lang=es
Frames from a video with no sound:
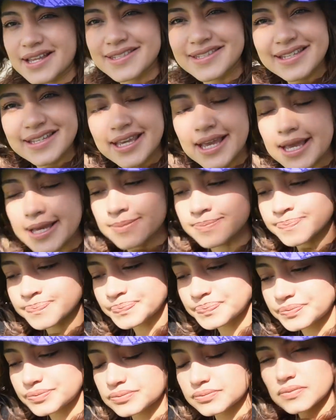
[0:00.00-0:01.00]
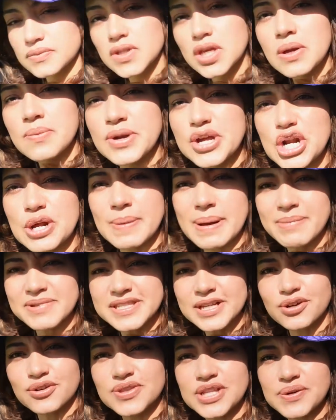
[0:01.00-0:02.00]
Así que mm, bueno,
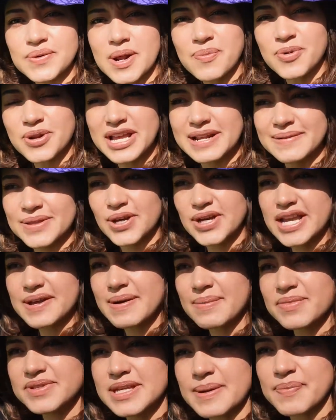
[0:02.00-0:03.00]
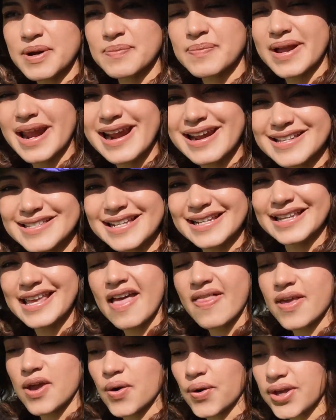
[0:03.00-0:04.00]
vamos a continuar porque el video que vamos a prepararles el
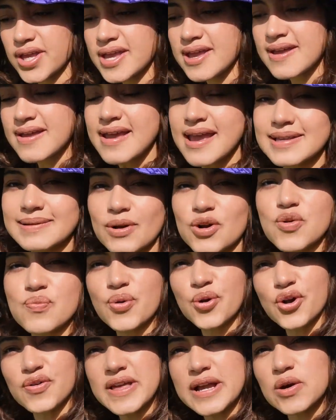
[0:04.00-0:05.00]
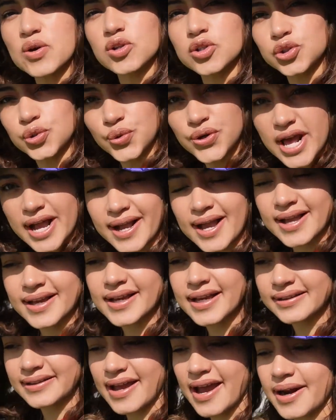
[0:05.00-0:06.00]
día de hoy es hablar un poco de cultura acá en
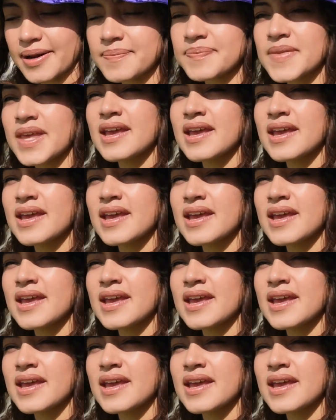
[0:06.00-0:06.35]
Qatar,